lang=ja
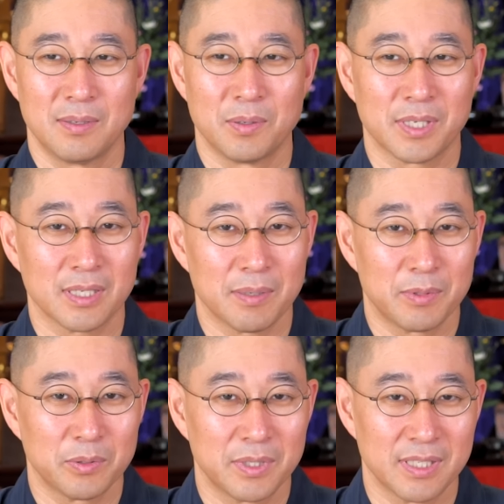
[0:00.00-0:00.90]
お釈迦
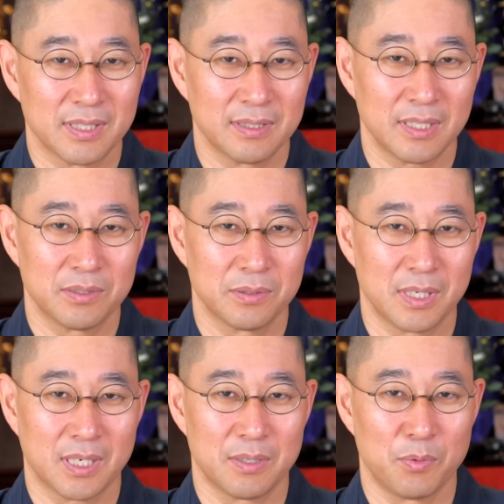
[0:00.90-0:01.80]
様のお弟子さんたちの
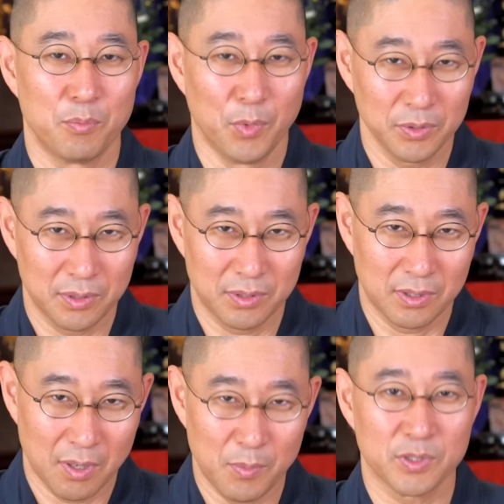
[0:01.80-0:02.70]
中でも
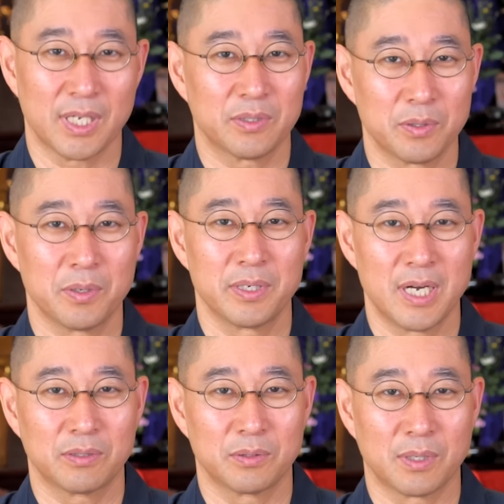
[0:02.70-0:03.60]
最も悟りを
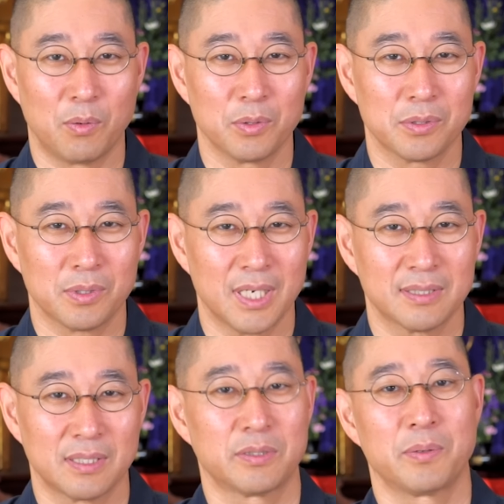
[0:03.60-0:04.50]
開くのが遅かっ
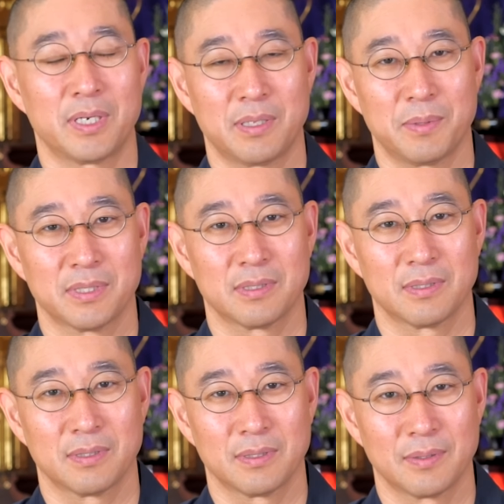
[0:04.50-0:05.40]
たと言われてます
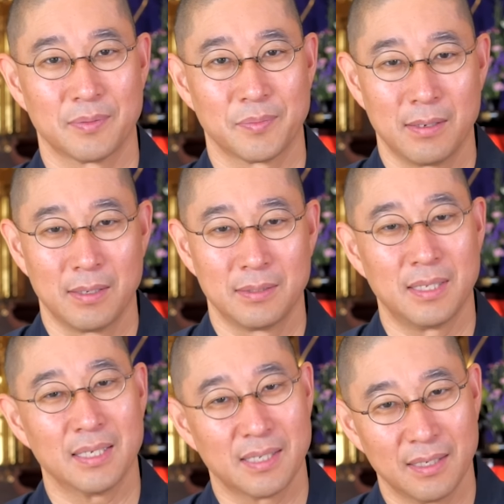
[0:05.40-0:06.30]

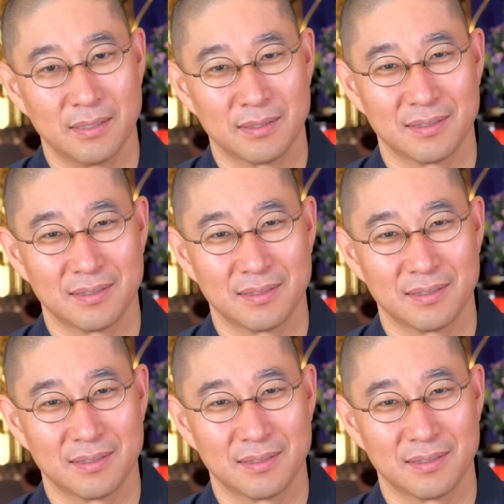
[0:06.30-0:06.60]
なぜ